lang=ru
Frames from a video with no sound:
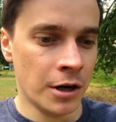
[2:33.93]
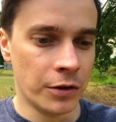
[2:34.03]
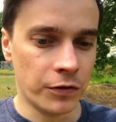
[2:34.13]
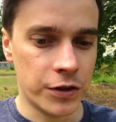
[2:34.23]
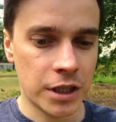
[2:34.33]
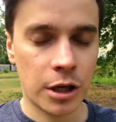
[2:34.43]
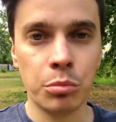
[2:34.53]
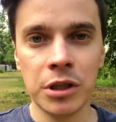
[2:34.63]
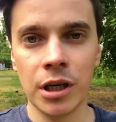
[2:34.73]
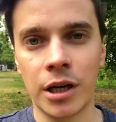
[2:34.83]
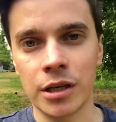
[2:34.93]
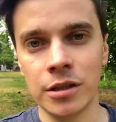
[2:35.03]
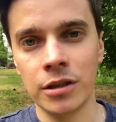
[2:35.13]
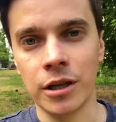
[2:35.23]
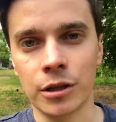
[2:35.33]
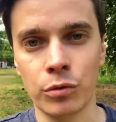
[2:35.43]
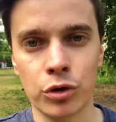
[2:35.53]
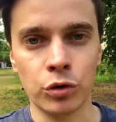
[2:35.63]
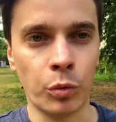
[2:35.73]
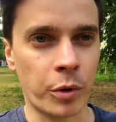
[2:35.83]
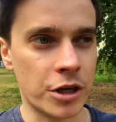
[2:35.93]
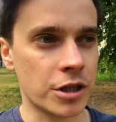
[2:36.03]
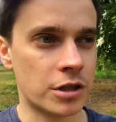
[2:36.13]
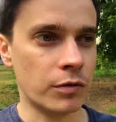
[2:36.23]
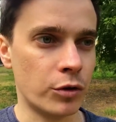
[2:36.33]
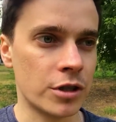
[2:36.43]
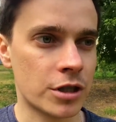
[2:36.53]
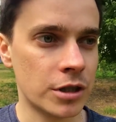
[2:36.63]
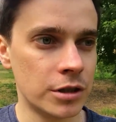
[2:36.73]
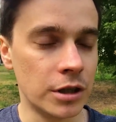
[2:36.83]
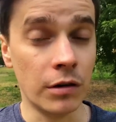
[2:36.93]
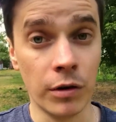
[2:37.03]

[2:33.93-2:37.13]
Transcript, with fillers: взять мини-кредит для того, чтобы прожить сегодняшний день.